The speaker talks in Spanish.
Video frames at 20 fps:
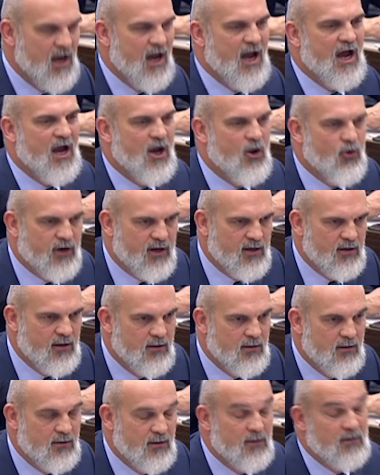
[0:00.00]
Ahora,
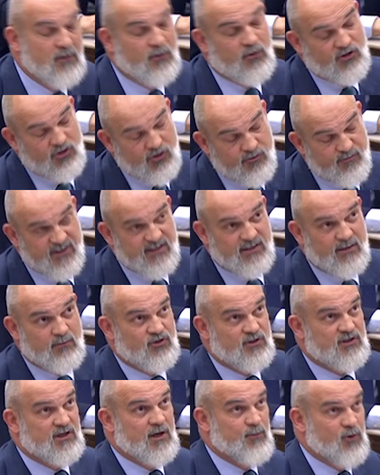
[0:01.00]
lo que
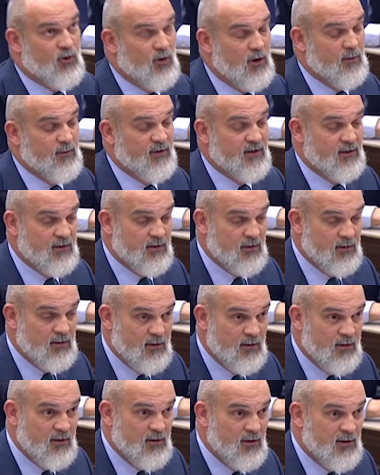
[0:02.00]
sospechamos es que probablemente,
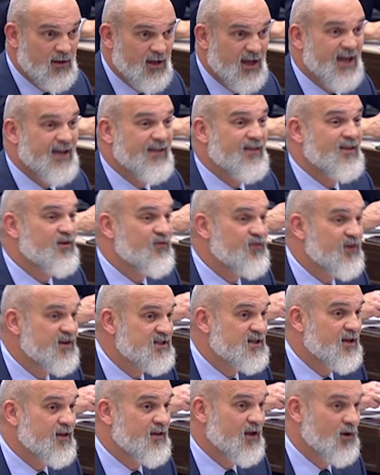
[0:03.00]
en
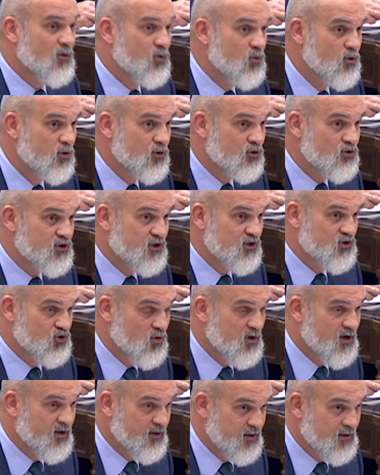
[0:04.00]
defensa de algunos en su
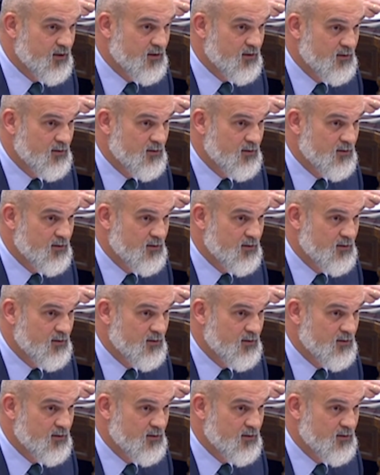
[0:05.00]
cadena,